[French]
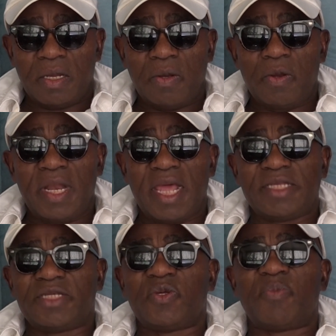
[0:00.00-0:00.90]
Le
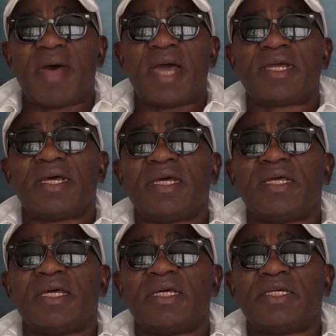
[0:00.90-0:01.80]
lundi de Pâques,
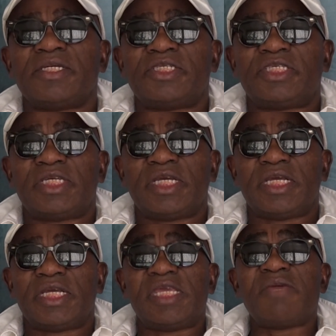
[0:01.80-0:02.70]

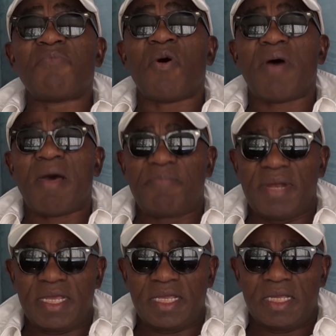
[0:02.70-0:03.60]
ils m'ont
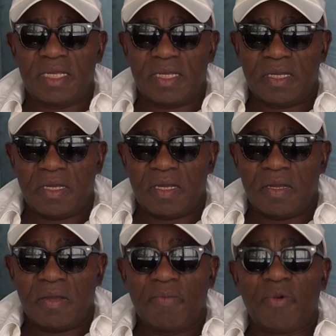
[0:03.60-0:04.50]
appelé
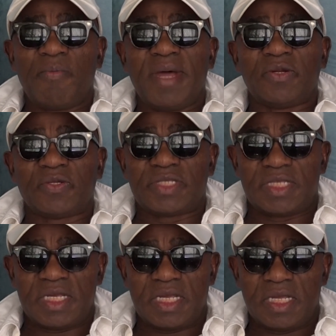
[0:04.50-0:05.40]
pour
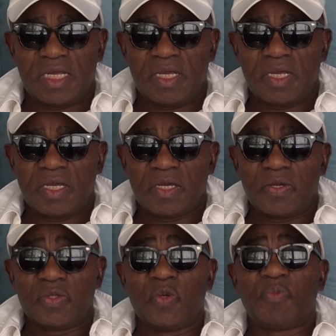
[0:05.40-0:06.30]
m'annoncer
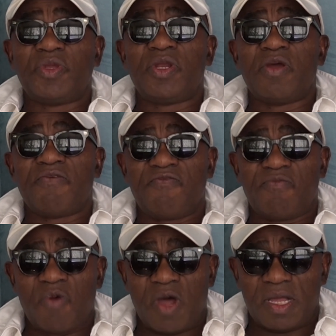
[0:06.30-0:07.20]
que depuis neuf
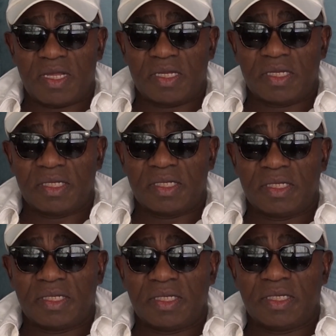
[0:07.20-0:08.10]
mois,
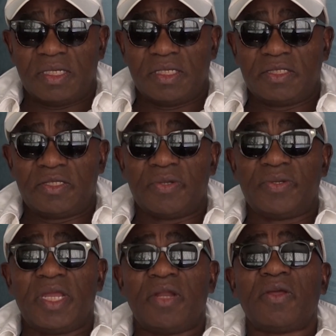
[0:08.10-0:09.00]
ils ont
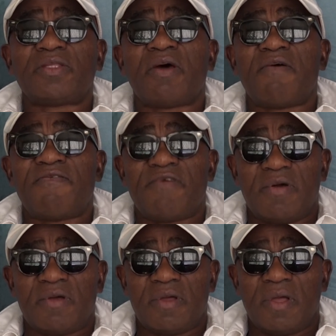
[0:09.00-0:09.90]
eu un autre
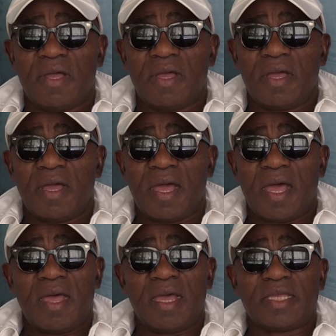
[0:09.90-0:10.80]
enfant
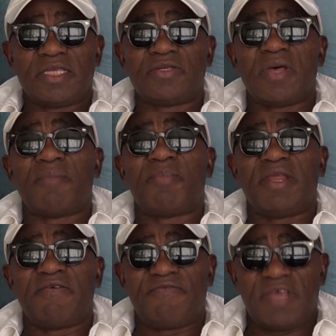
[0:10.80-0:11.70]
euh, qu'ils ont
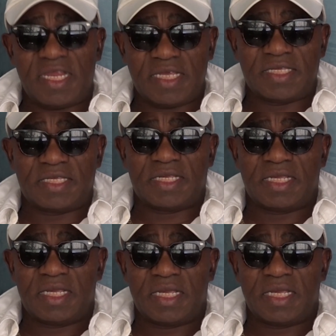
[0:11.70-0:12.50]
appelé Félix.